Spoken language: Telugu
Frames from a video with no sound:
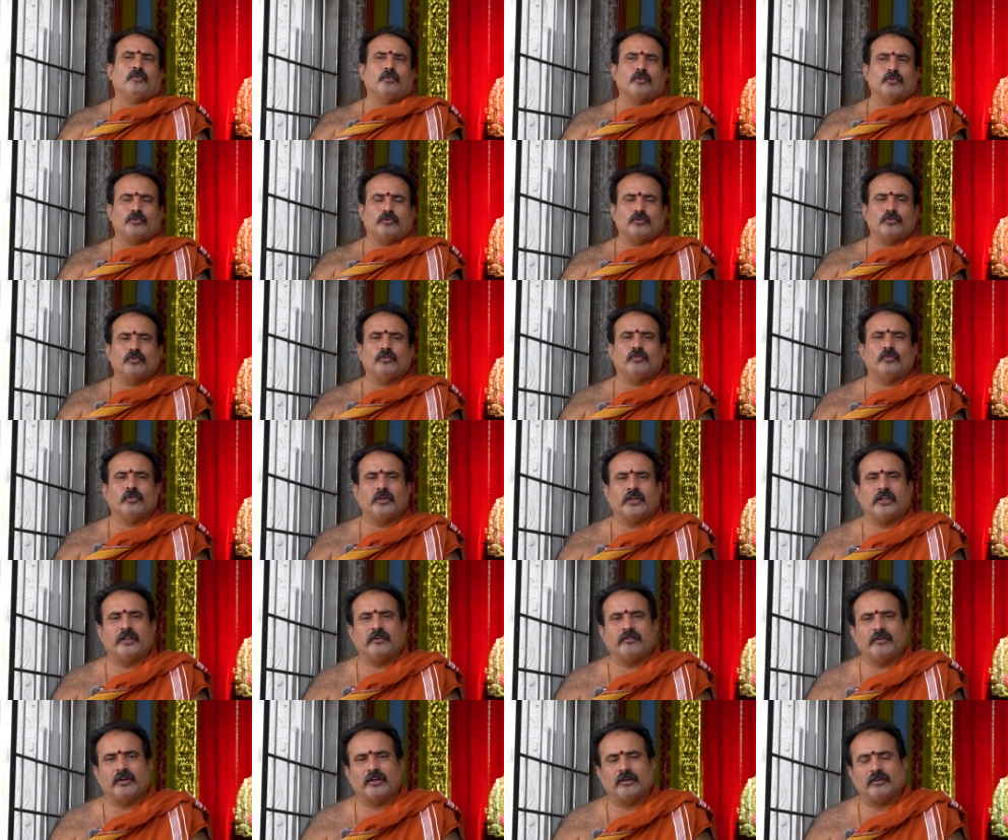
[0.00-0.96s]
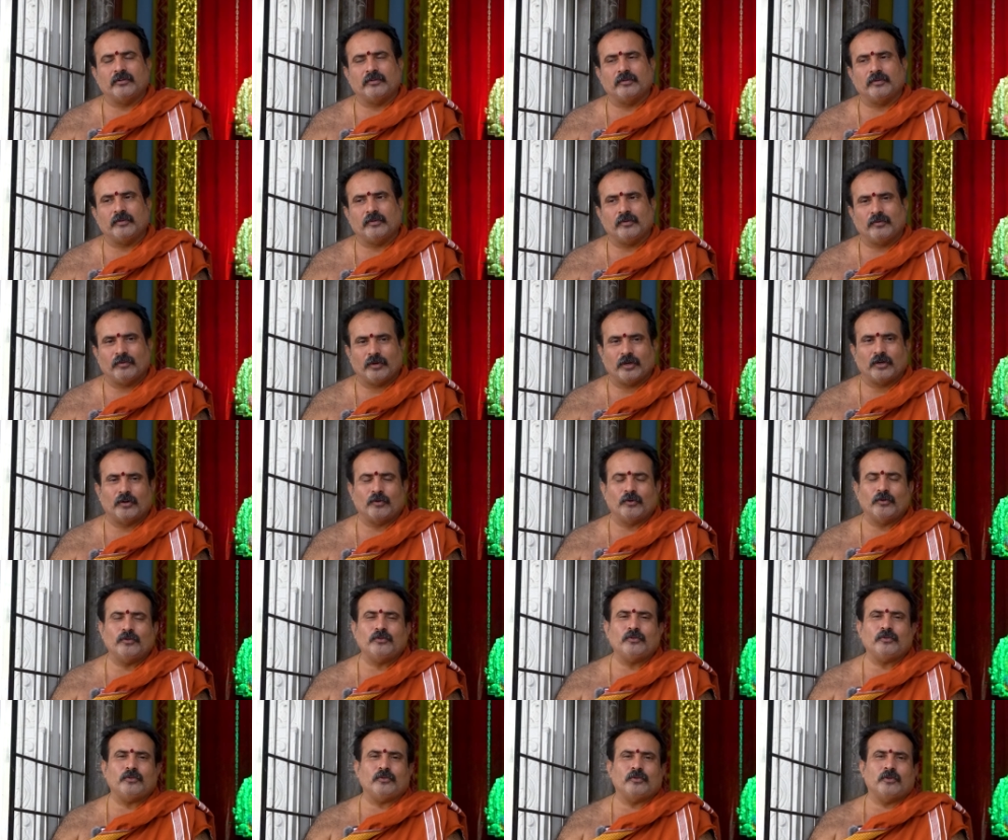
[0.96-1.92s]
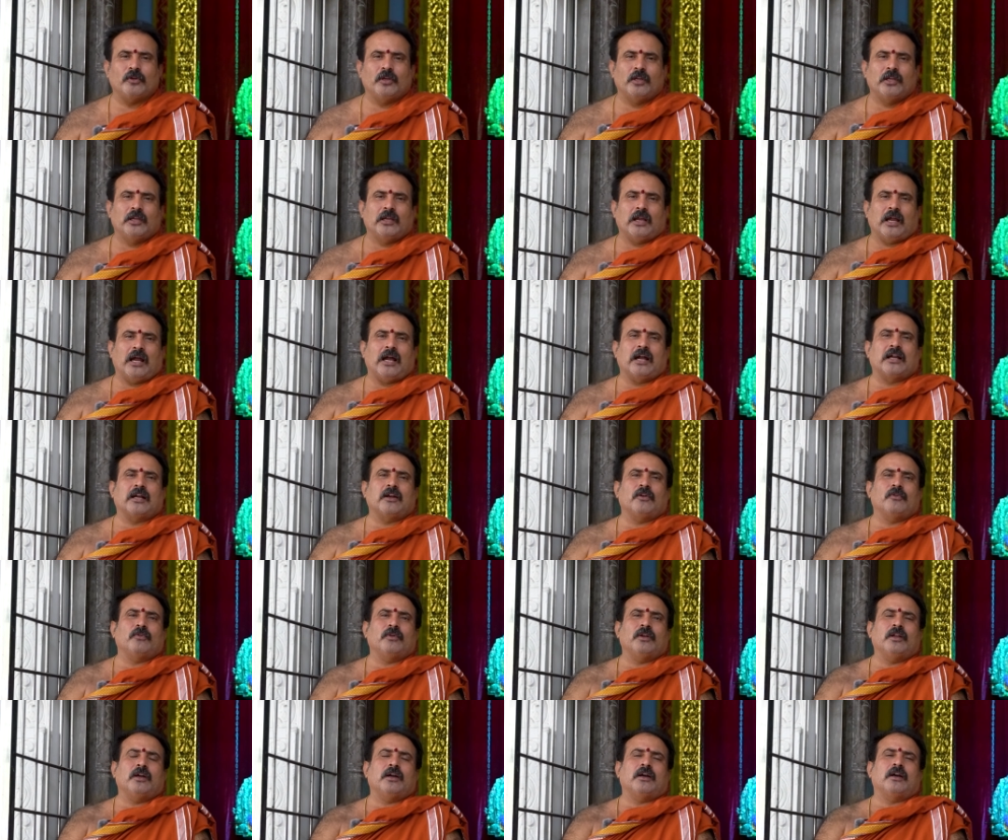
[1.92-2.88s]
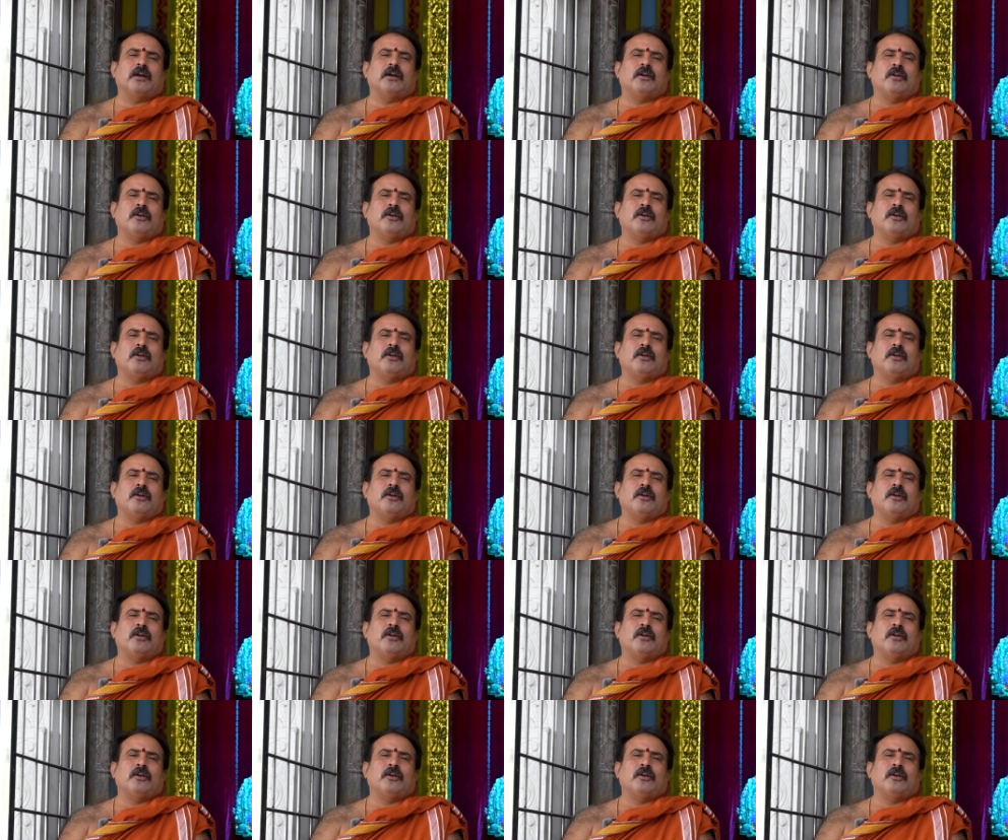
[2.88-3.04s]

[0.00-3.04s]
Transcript: వస్తూ ఉండేవాడు ఒకరోజు అక్కడున్న